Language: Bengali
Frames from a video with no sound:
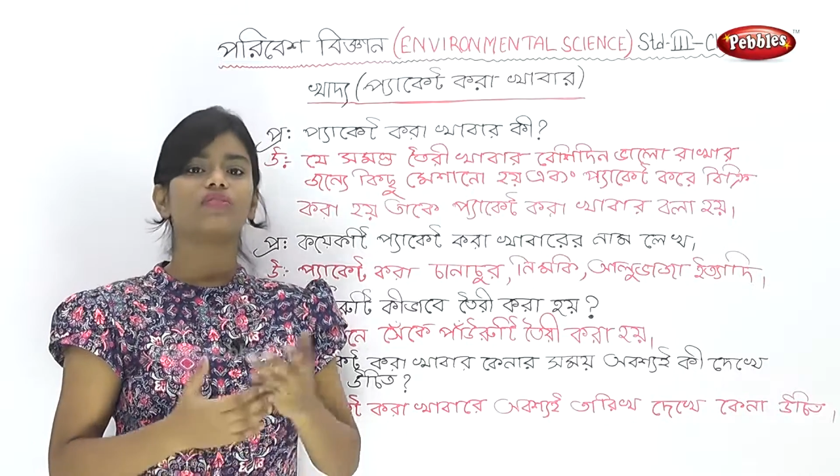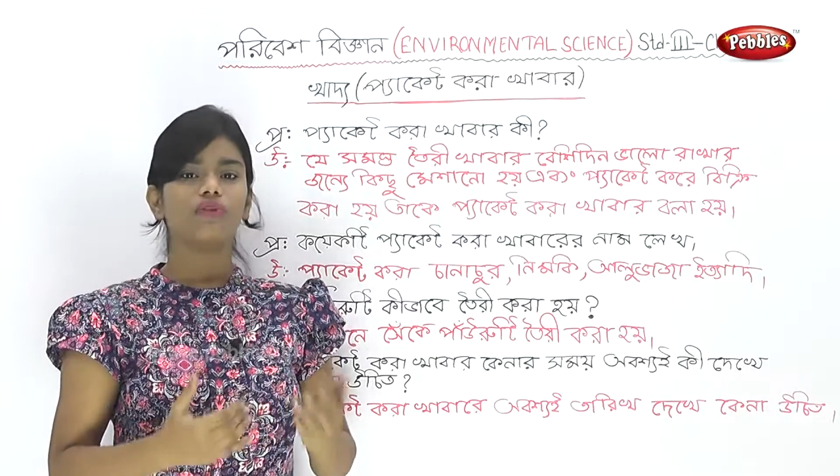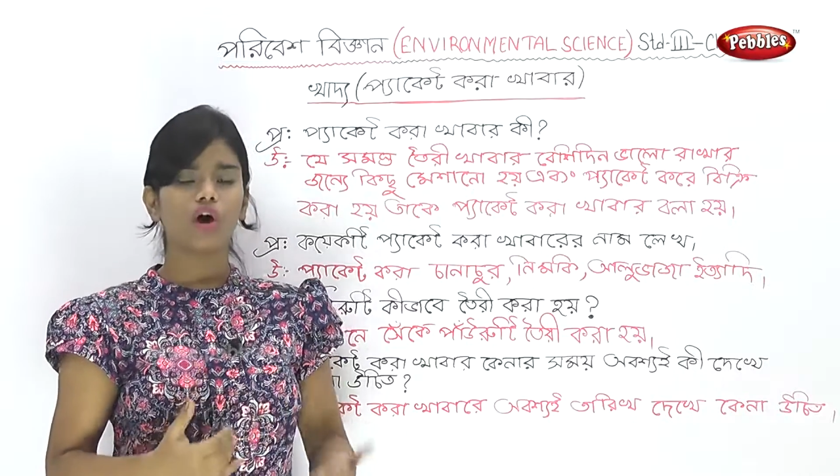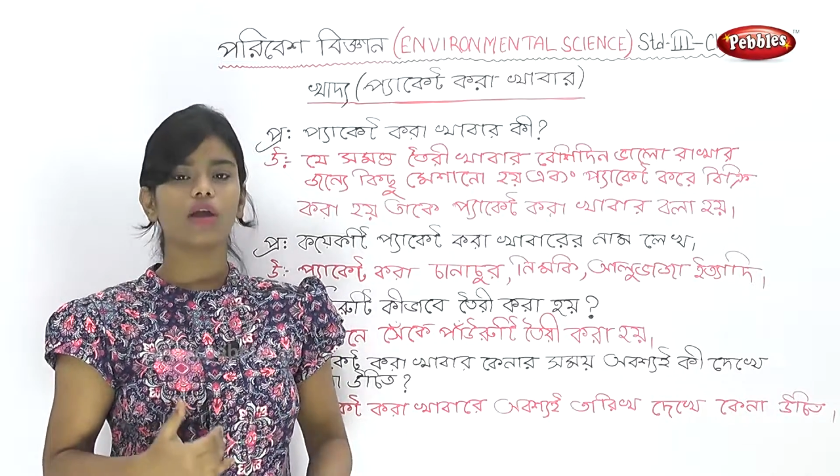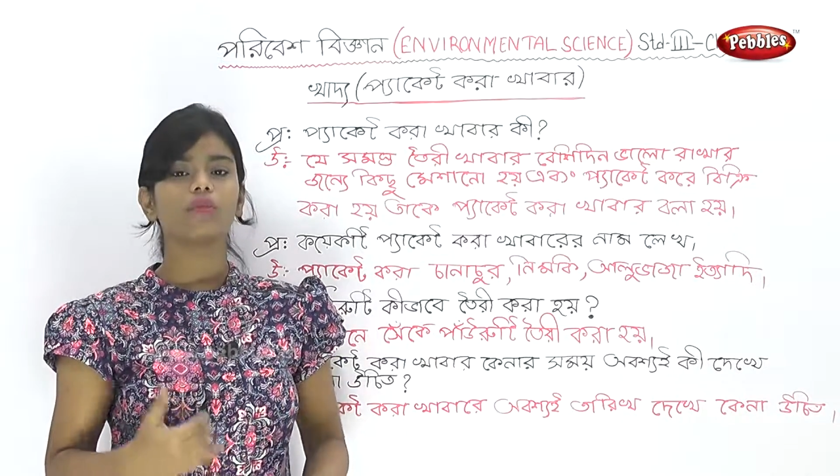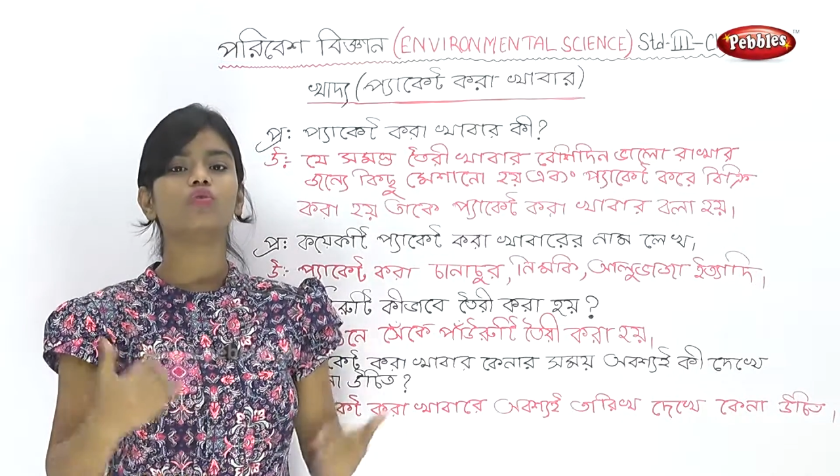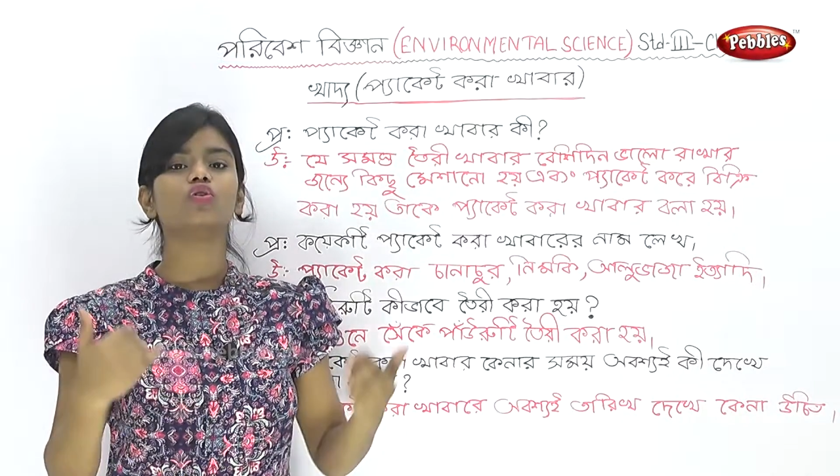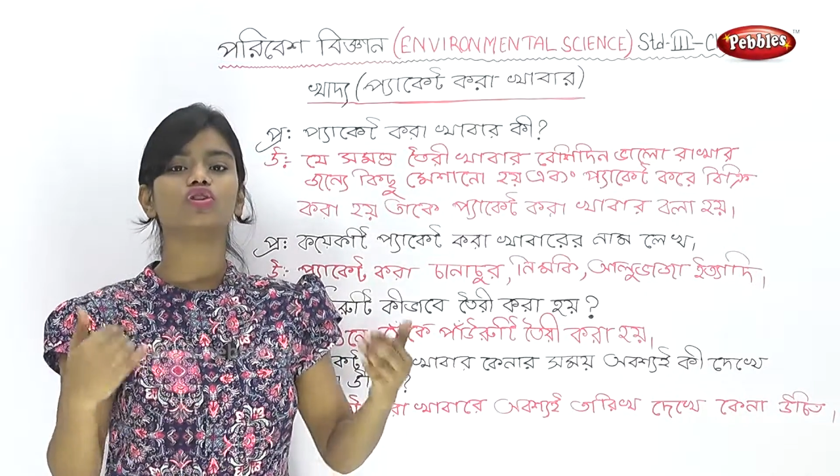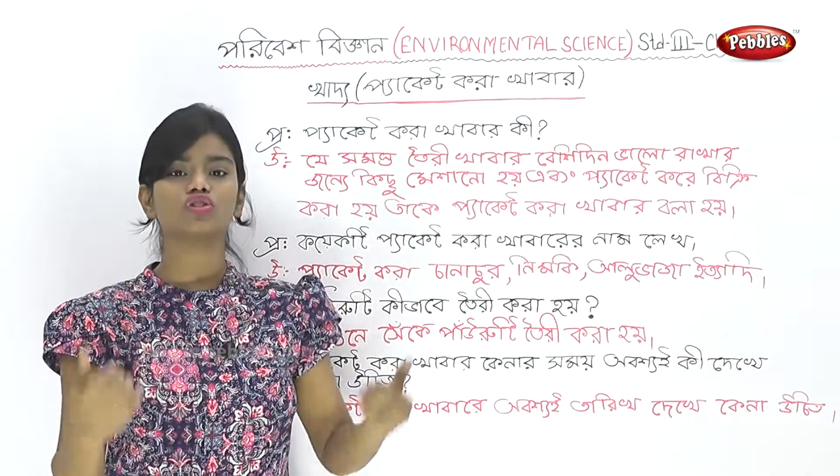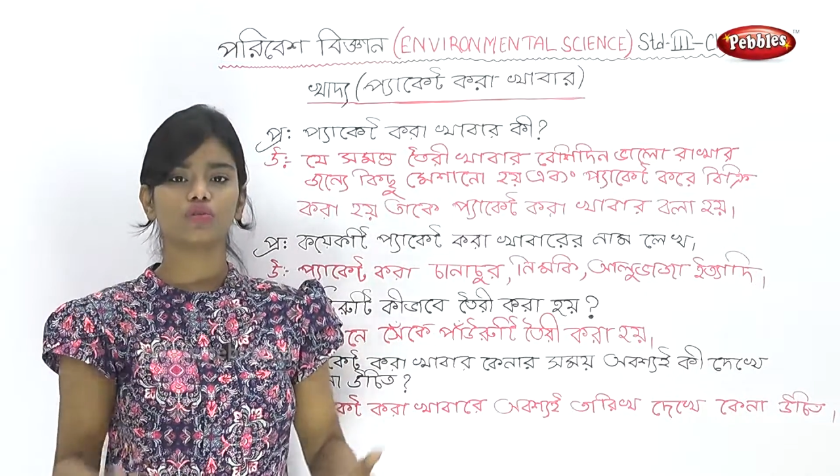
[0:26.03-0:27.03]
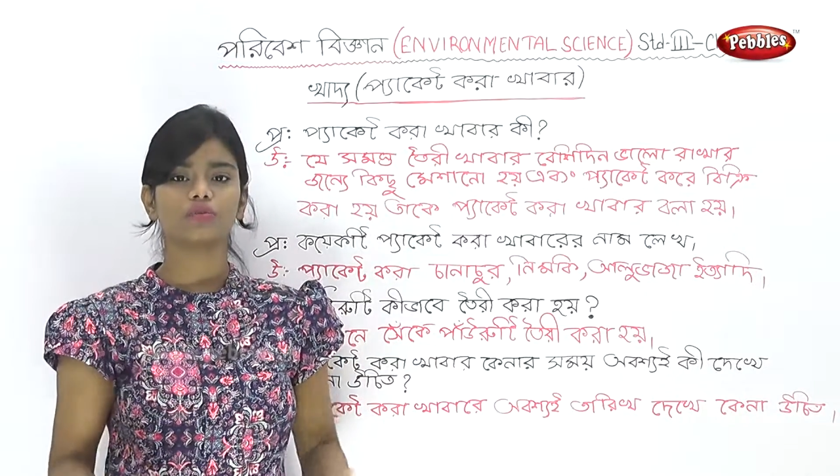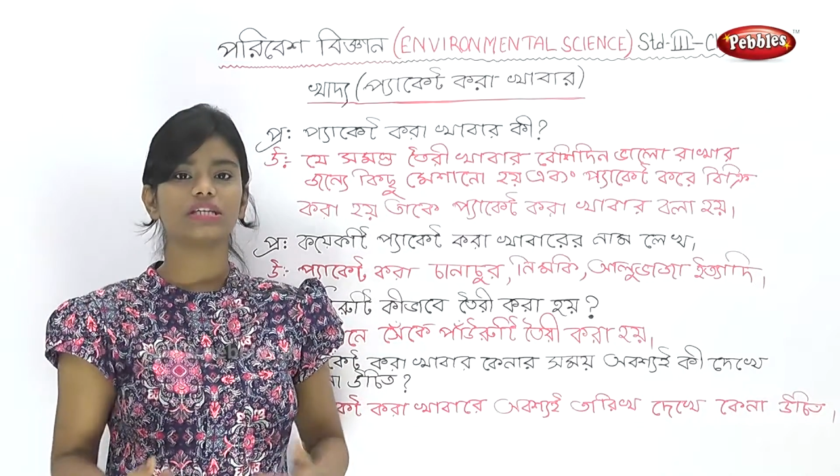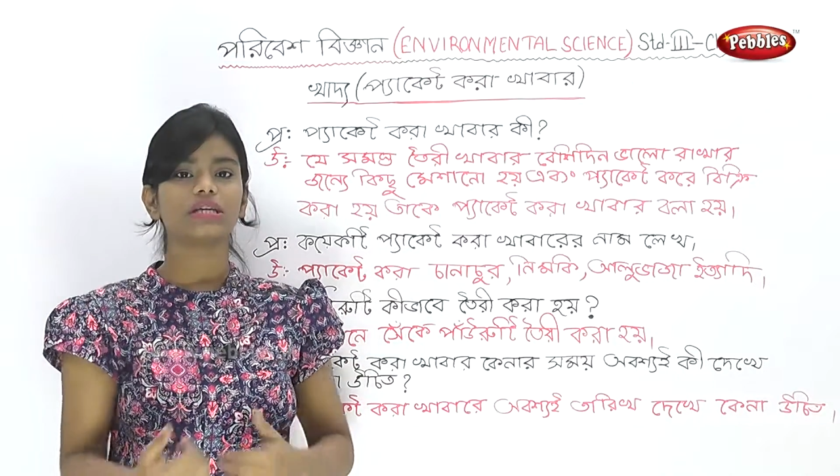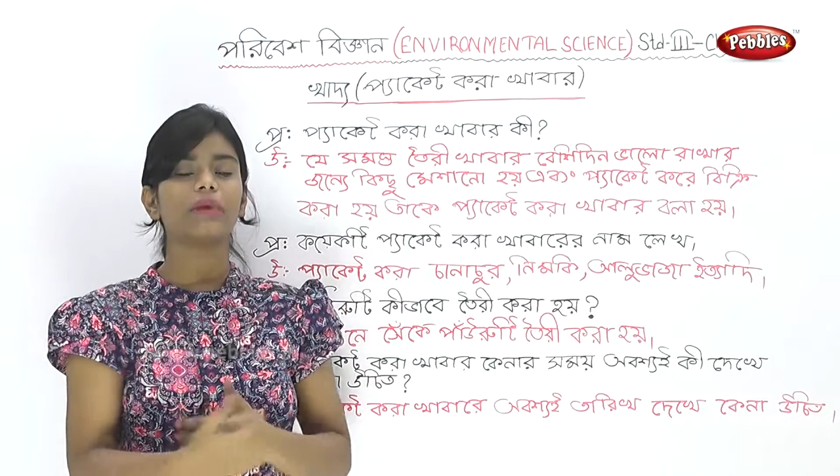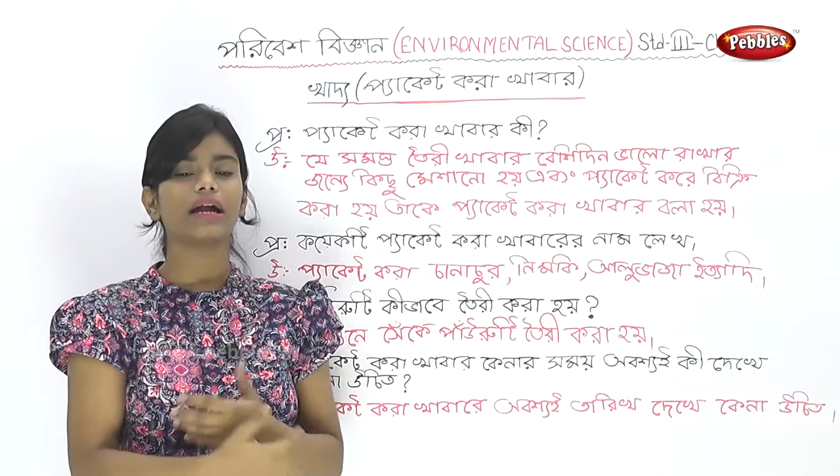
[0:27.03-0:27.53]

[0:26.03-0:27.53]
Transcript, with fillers: ফলমূল সবজি